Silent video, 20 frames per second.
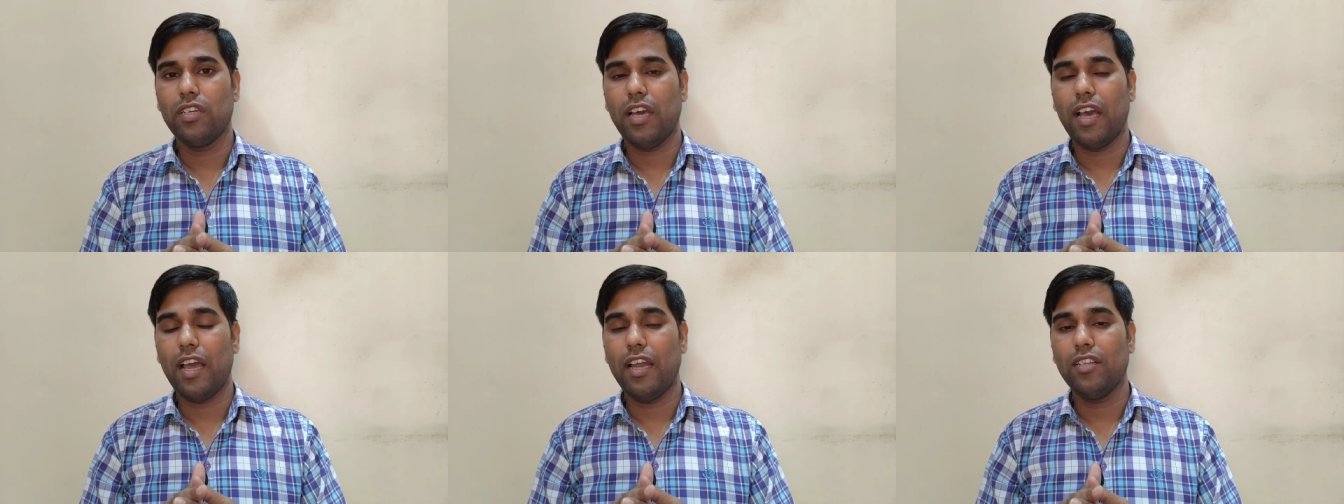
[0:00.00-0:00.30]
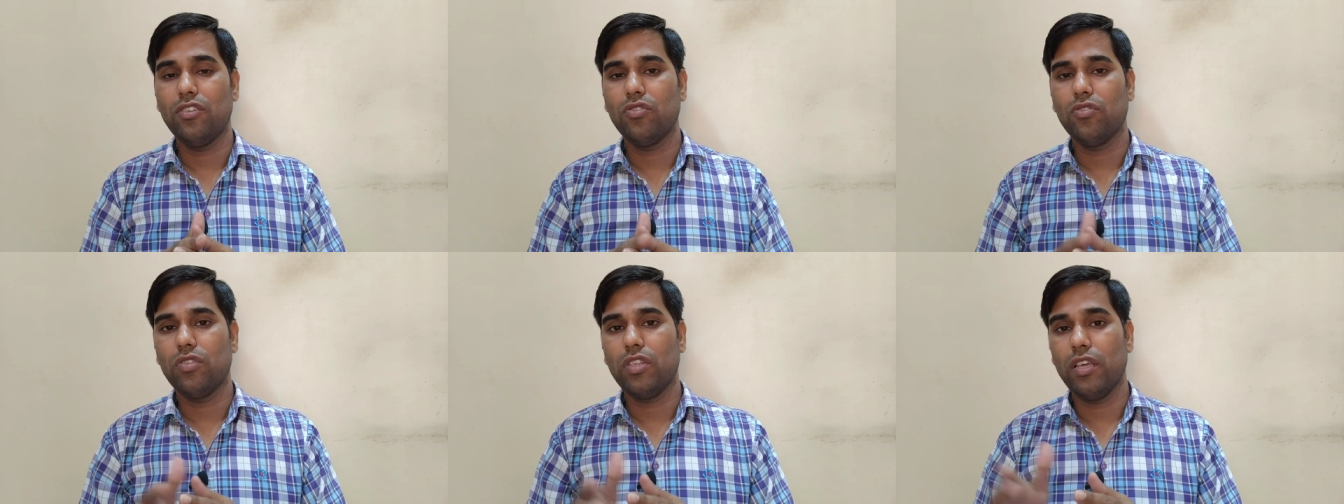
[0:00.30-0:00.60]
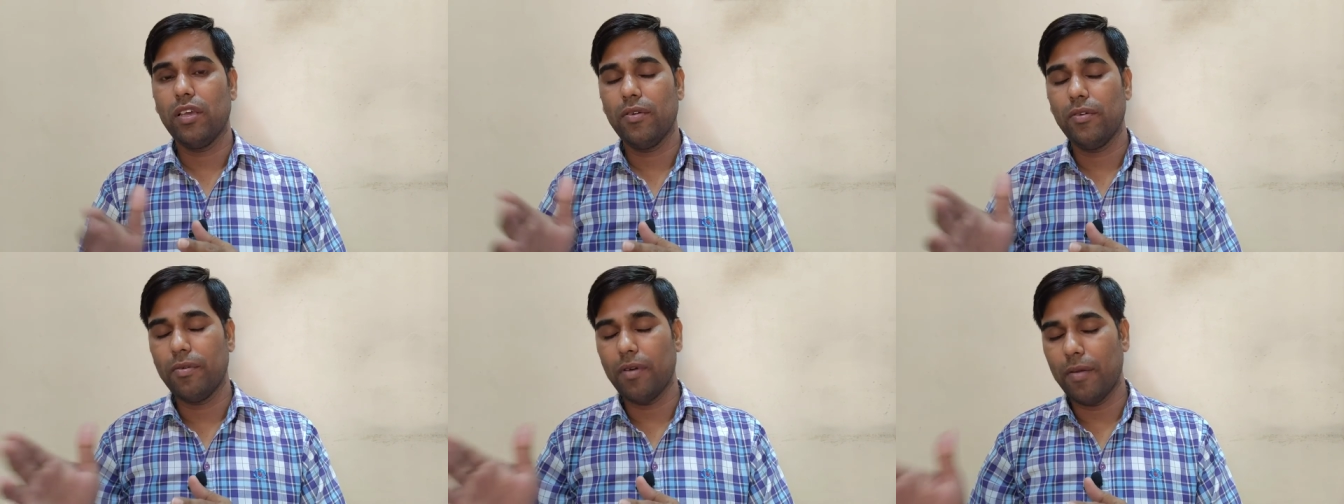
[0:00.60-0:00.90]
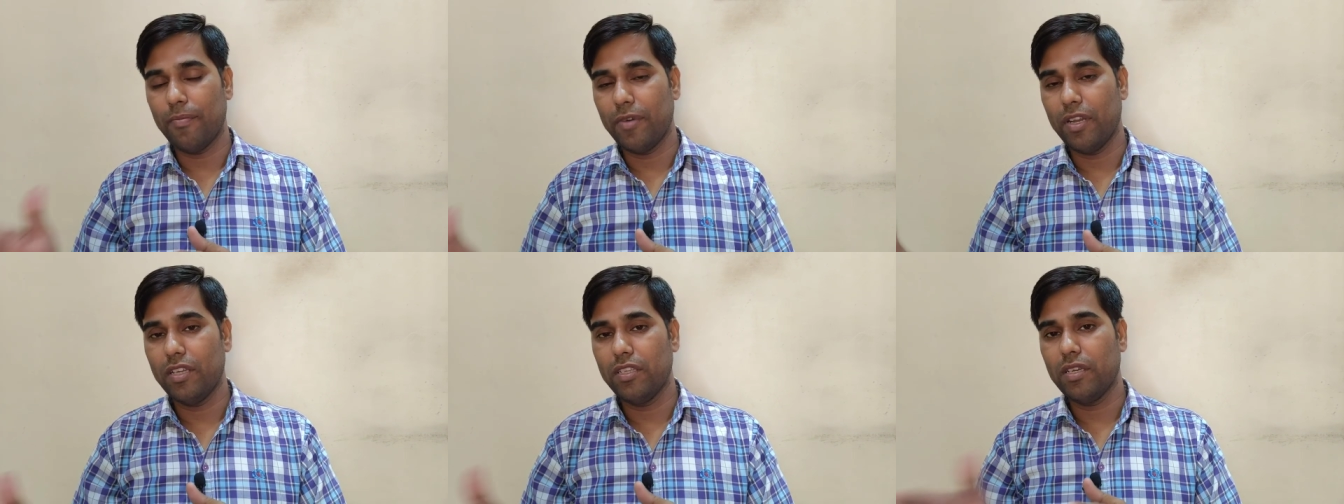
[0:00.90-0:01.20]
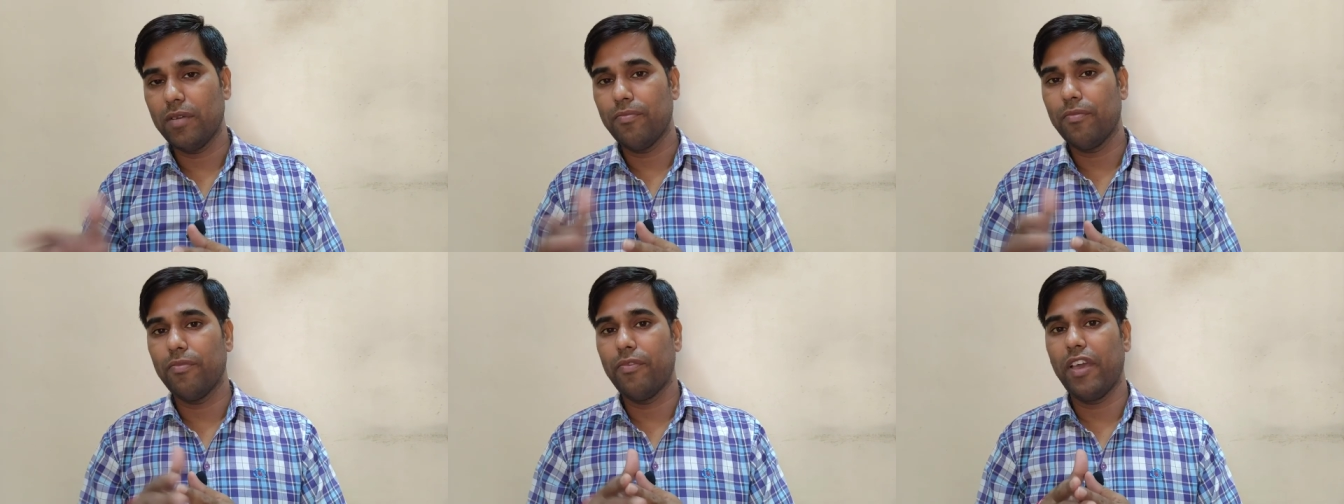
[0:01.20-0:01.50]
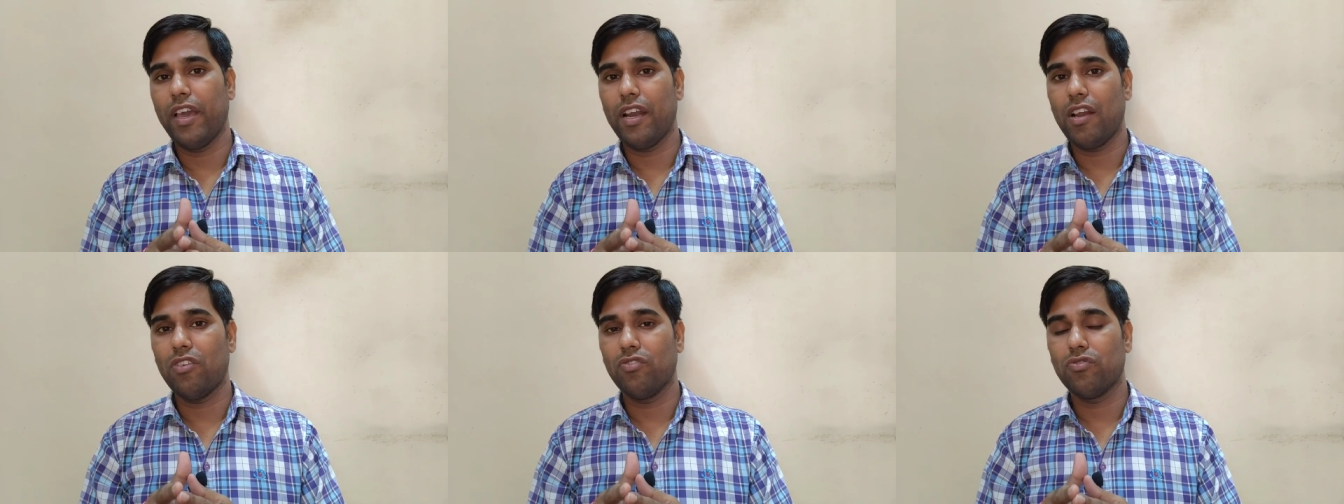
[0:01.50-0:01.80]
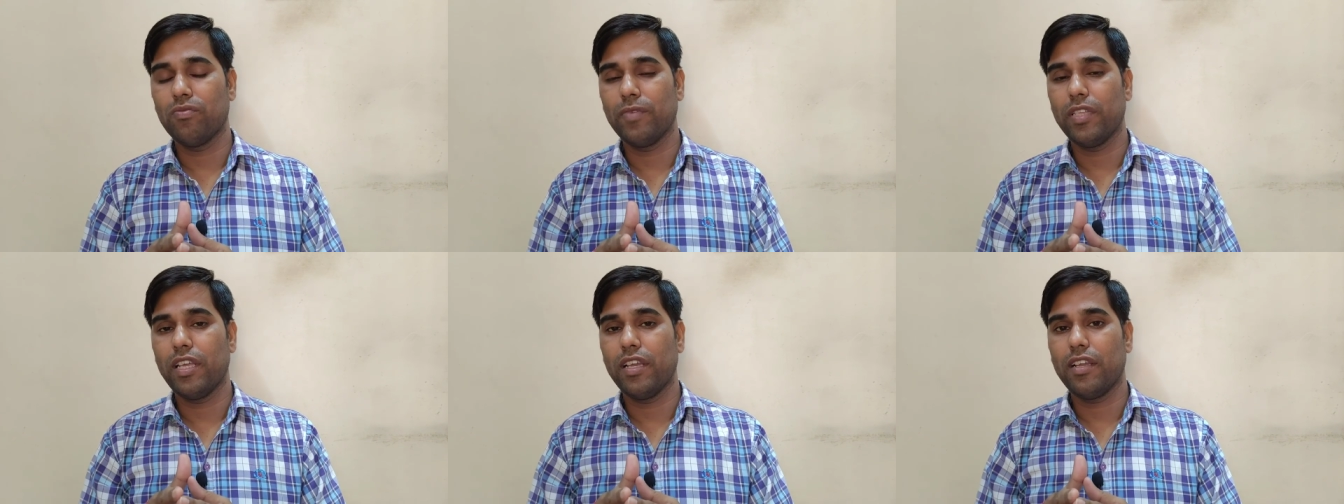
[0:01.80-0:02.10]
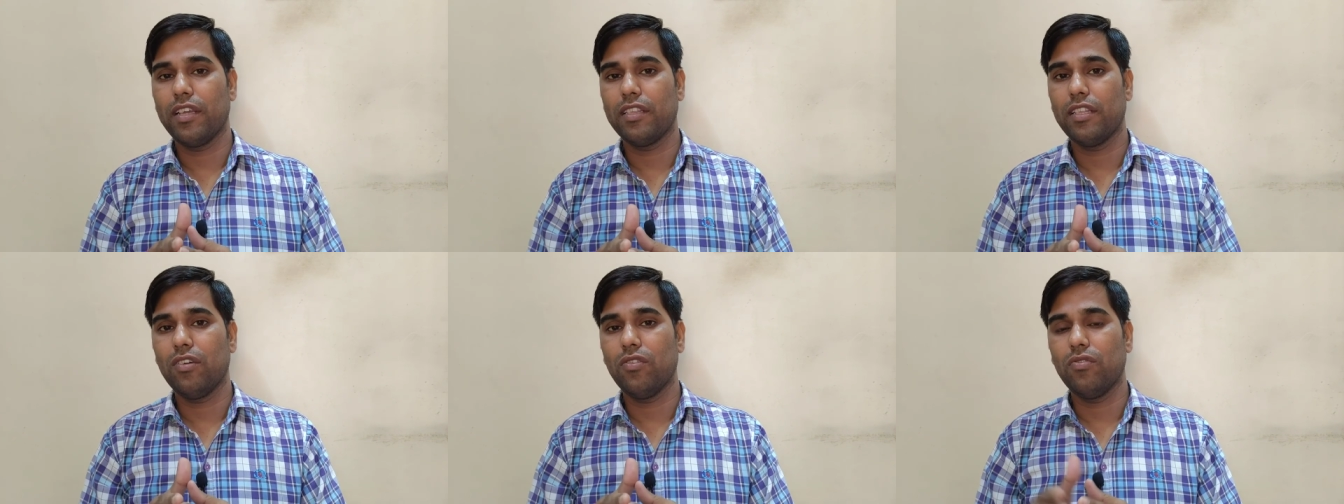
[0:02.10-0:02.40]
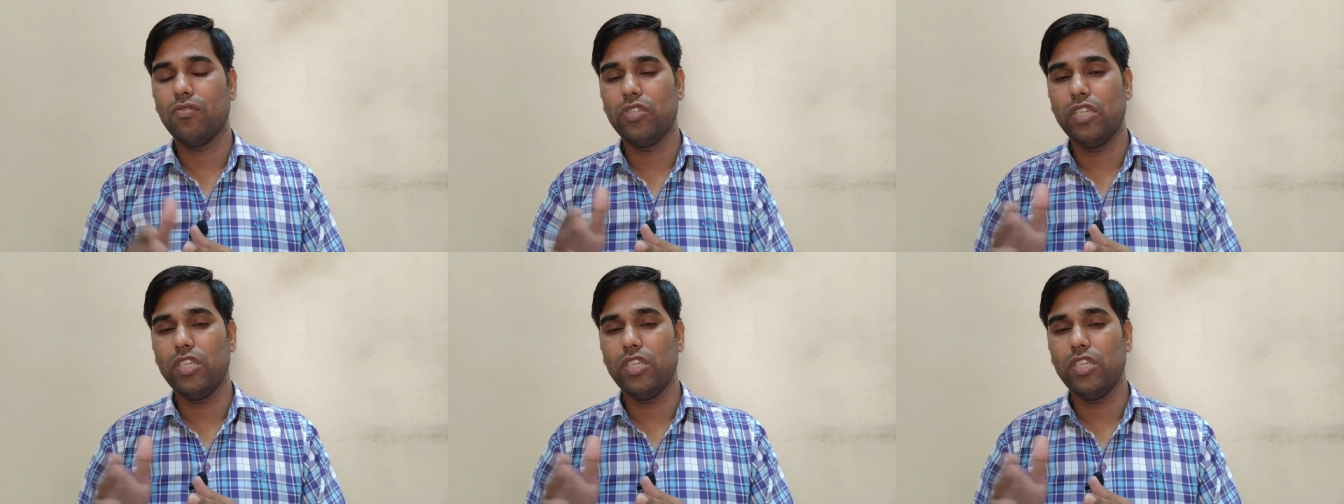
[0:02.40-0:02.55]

टायर जो थे हमने जब वेयर हाउस में देखे थे